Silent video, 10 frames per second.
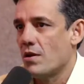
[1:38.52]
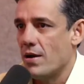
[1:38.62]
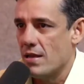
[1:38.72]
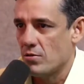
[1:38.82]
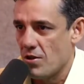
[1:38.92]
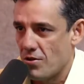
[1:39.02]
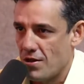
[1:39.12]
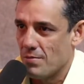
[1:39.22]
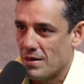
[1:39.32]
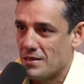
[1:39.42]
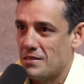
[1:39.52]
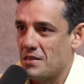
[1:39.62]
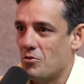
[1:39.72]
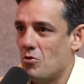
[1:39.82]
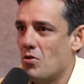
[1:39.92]
Então aí eu tenho que. A gente
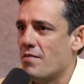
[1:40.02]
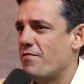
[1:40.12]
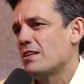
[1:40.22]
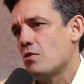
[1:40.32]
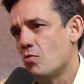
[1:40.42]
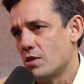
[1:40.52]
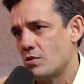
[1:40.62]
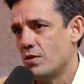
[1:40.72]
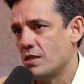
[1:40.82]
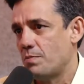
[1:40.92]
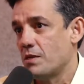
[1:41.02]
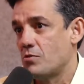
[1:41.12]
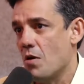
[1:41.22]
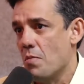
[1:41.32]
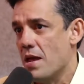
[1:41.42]
segura, faço é. algumas coisas
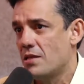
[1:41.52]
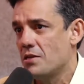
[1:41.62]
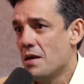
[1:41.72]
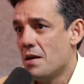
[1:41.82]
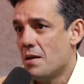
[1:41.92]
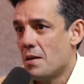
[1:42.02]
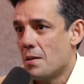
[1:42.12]
pessoalmente. Hum.